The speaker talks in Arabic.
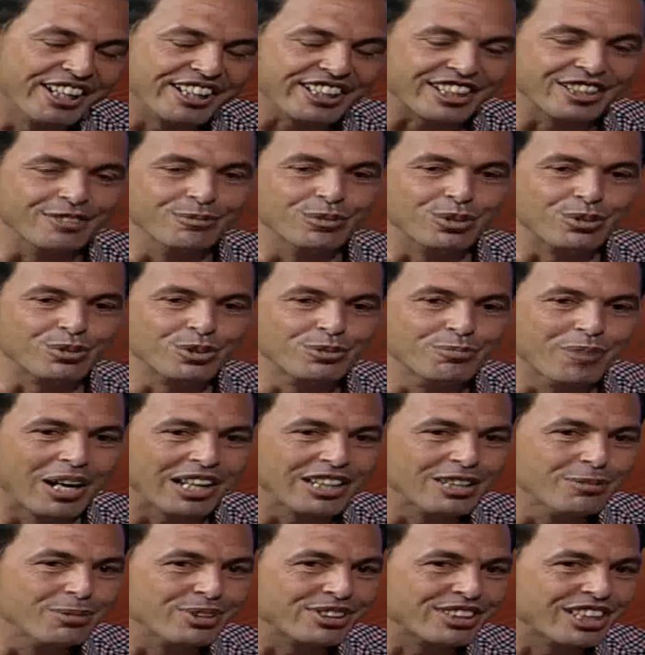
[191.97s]
كان موجود
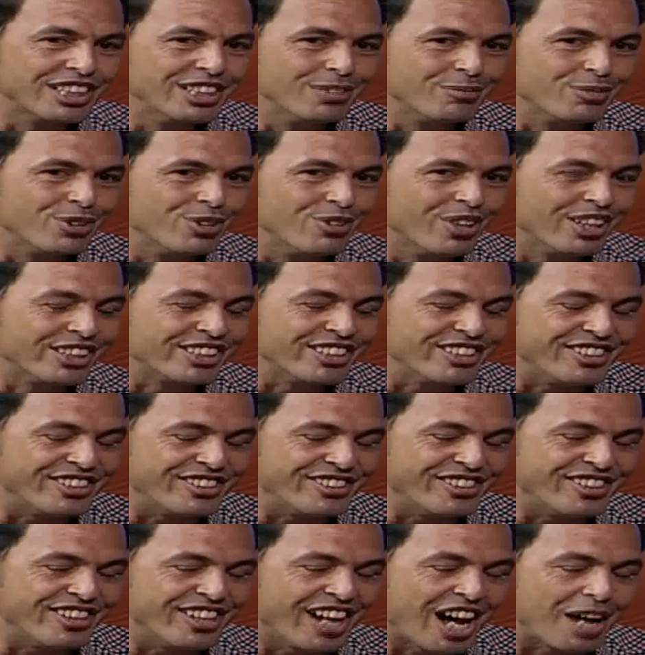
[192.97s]
معانا بيتكلم دلوقتي
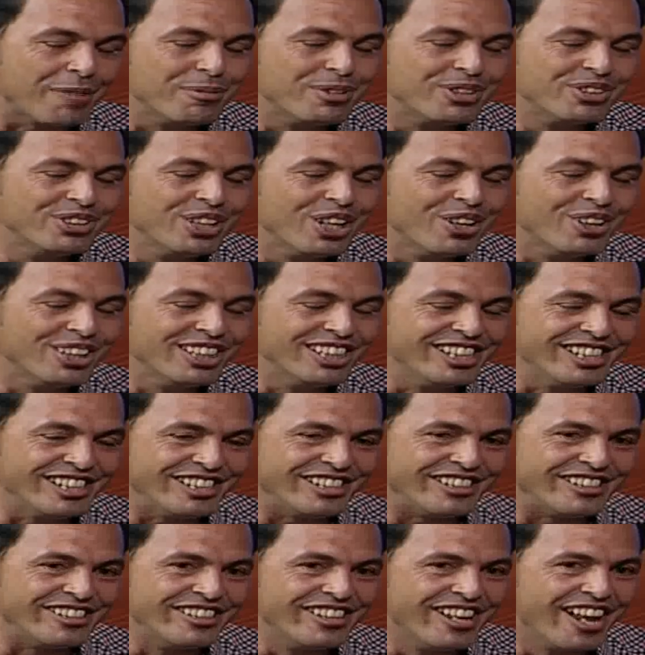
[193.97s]
عبيد ده ولا
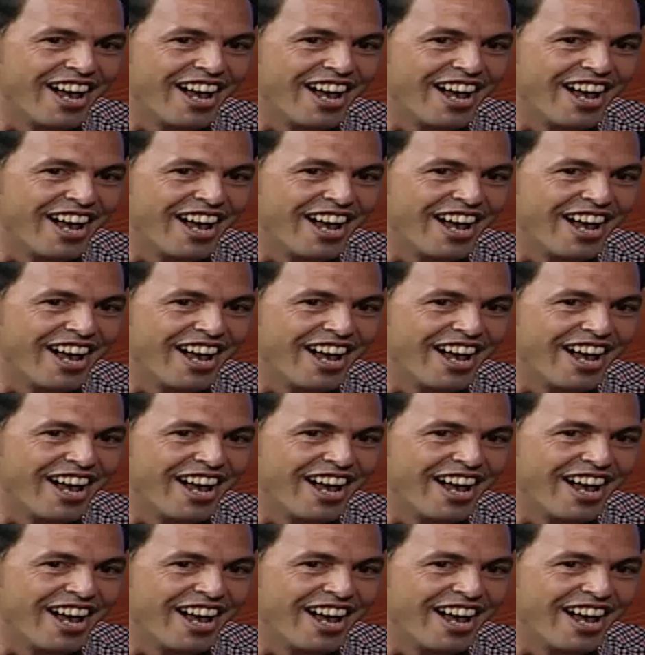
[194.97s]
ايه؟